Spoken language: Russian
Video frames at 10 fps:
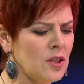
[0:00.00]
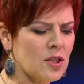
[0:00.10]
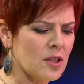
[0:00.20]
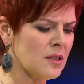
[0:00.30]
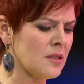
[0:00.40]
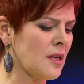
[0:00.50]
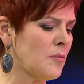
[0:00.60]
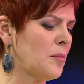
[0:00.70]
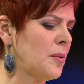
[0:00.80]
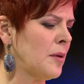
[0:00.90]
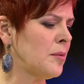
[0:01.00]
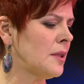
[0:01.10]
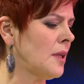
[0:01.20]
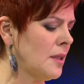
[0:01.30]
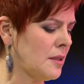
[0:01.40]
и шерсть сами
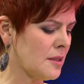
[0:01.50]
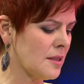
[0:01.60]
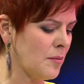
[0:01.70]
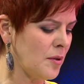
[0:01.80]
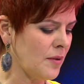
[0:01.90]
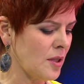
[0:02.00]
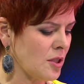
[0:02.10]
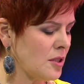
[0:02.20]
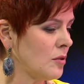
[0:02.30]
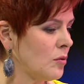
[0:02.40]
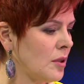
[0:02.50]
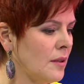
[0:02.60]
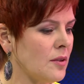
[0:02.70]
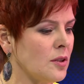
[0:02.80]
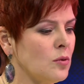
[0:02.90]
приобретаете, сами вяжете. Но ну, это,
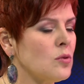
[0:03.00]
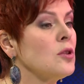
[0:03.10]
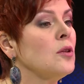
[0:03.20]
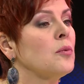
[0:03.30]
наверное, тоже не